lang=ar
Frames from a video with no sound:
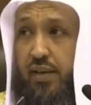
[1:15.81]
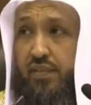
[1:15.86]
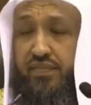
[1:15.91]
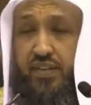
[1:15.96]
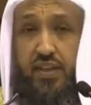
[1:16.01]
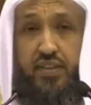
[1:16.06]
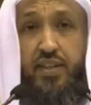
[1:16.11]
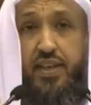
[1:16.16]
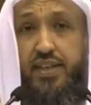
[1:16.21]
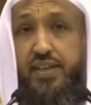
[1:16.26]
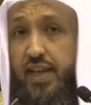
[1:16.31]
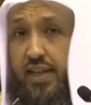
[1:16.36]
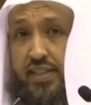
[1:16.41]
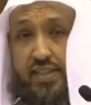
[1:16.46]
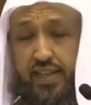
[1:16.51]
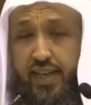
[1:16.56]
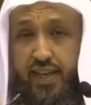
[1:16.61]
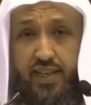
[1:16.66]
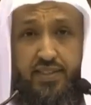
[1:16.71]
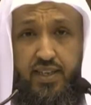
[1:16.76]
في
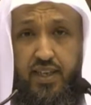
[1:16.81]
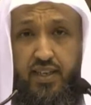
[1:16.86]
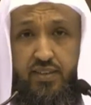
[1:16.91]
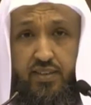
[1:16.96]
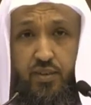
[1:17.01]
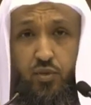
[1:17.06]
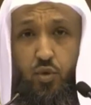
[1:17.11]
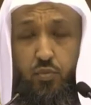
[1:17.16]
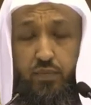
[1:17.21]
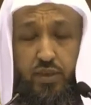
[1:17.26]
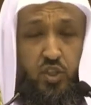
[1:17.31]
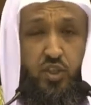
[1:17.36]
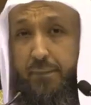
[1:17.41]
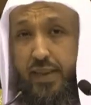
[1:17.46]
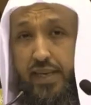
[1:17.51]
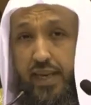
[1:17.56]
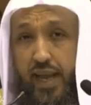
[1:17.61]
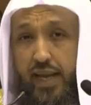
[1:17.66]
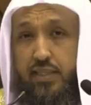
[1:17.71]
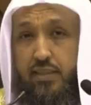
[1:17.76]
طيات حديثكم
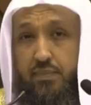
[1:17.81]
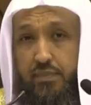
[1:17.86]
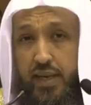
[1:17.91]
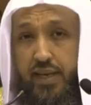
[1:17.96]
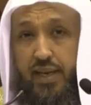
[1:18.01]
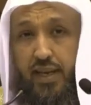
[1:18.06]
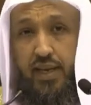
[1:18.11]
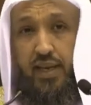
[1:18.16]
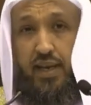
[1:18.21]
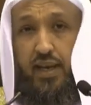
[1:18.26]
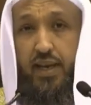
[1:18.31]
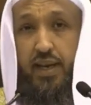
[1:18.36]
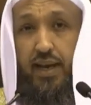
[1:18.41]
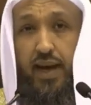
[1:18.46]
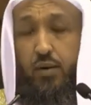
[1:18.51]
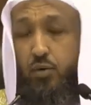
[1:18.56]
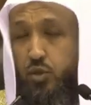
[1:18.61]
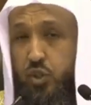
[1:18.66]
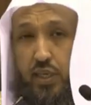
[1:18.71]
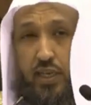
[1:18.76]
من أدمنها
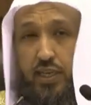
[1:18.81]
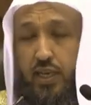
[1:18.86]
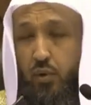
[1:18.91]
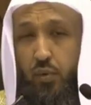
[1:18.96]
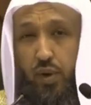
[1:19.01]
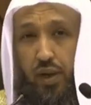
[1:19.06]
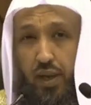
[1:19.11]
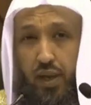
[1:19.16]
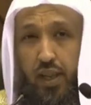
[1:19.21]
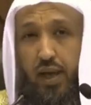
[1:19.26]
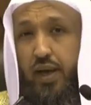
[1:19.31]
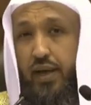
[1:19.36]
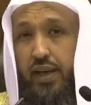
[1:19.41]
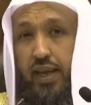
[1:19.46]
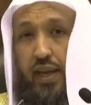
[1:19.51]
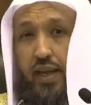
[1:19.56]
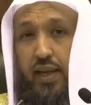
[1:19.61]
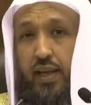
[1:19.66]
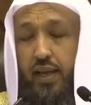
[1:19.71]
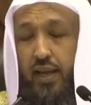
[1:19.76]
أوشك
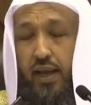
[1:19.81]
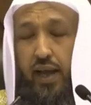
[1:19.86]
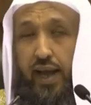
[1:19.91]
والله